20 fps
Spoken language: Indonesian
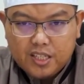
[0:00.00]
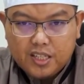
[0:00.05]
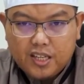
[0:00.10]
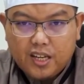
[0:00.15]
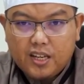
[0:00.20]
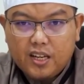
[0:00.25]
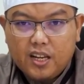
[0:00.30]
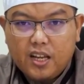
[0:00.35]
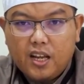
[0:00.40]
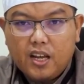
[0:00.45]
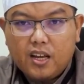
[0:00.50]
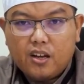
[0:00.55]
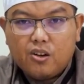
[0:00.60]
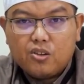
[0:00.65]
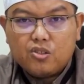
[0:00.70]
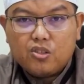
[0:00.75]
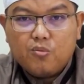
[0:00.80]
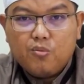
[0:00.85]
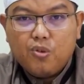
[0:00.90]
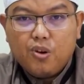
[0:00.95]
karena
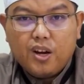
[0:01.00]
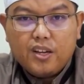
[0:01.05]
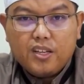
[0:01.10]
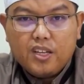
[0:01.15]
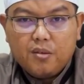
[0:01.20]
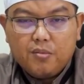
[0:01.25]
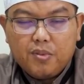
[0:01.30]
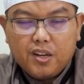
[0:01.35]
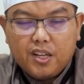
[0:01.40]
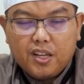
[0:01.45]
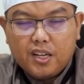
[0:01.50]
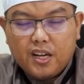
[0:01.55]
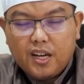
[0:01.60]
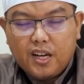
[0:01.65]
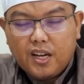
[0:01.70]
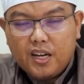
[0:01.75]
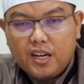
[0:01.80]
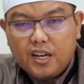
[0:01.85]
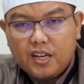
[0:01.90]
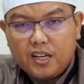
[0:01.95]
kesombongan yang mereka
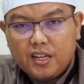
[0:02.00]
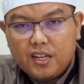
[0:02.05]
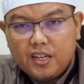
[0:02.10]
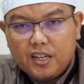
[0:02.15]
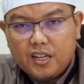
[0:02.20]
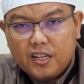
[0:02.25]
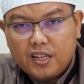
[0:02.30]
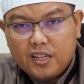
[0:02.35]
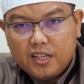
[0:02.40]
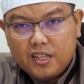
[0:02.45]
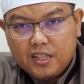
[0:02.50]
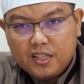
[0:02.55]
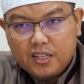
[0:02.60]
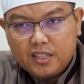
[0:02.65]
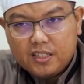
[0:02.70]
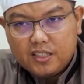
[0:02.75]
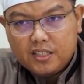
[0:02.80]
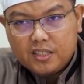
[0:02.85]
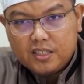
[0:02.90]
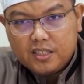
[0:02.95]

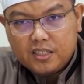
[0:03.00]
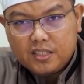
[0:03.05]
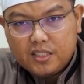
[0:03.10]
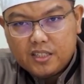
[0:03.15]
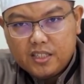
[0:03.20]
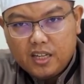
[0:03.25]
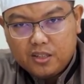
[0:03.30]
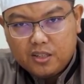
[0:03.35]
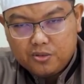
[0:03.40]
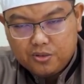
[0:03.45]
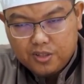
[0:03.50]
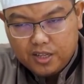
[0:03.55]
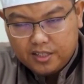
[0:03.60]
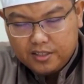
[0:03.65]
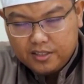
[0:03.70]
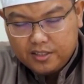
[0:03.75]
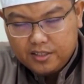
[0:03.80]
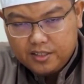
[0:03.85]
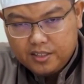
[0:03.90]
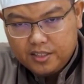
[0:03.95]
uh,
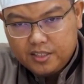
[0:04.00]
lakukan.